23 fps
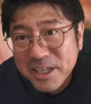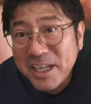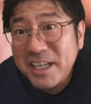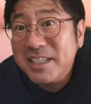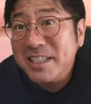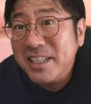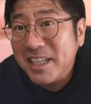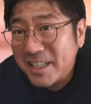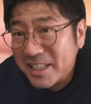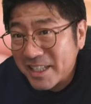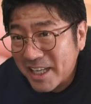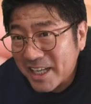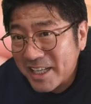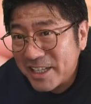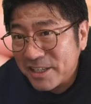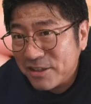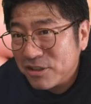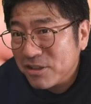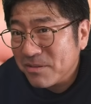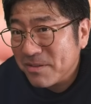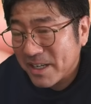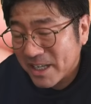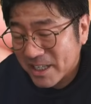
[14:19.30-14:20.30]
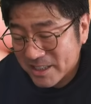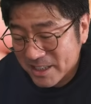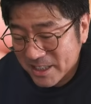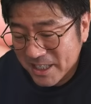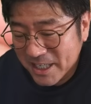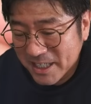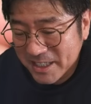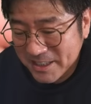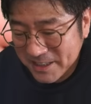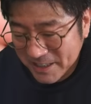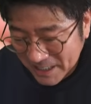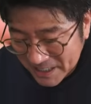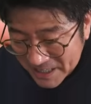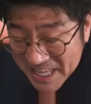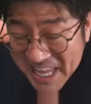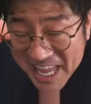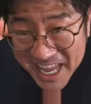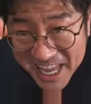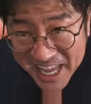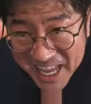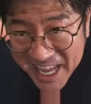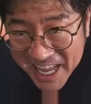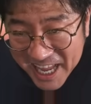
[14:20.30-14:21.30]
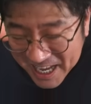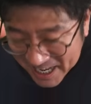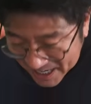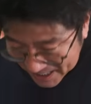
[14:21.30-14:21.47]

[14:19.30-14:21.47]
皆さんね、いいことばっかじゃないですよね。